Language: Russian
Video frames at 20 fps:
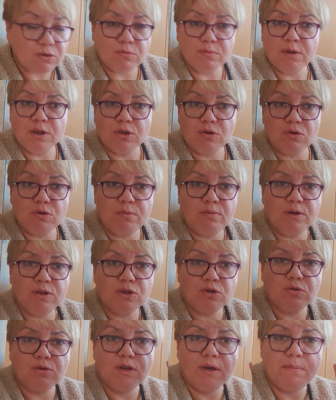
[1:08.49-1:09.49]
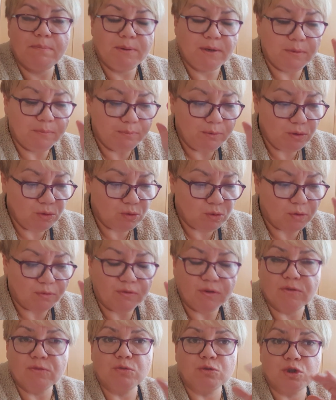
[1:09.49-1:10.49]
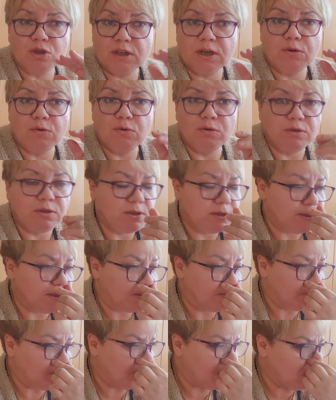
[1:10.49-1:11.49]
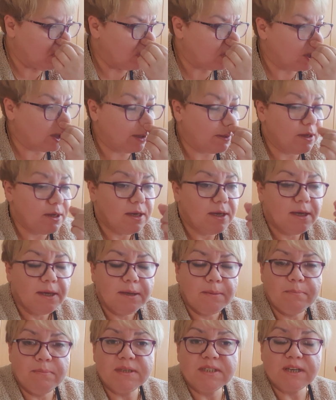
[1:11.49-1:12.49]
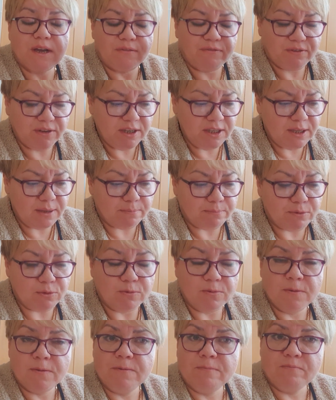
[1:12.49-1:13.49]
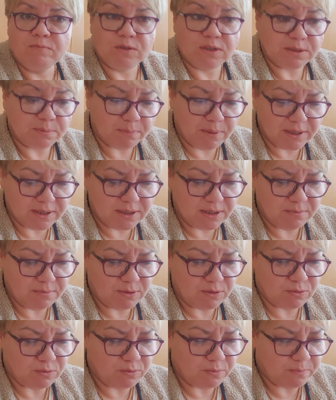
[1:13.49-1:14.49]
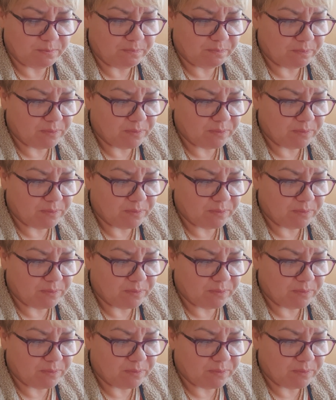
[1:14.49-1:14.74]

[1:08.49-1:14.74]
У меня такое бывает, что я перепью кофе, уже такое не делаю, да, сейчас же без кофеина пью, спать не могу.